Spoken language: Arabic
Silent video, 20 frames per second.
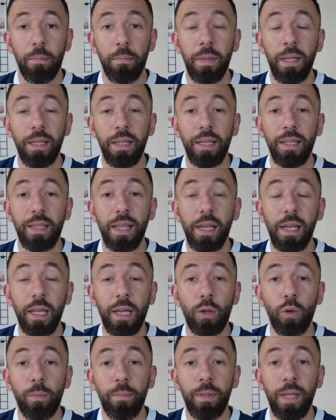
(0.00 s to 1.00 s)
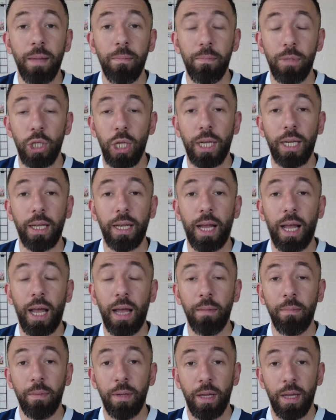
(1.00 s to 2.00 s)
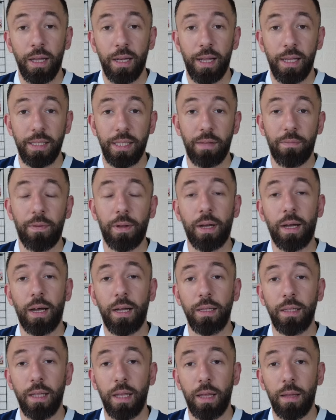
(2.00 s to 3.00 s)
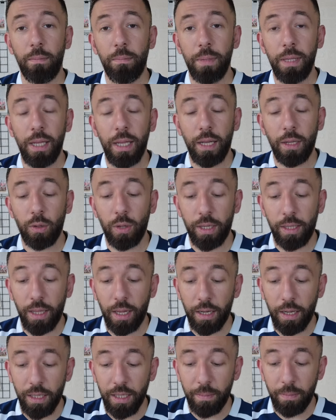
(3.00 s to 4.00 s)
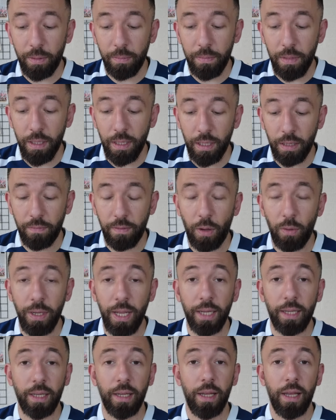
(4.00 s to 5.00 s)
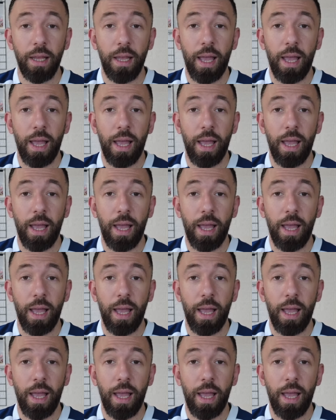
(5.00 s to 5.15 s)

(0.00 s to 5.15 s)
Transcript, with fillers: من تاريخ لبنان بشكل عام ليس فقط بكرة القدم اللبنانية فهناك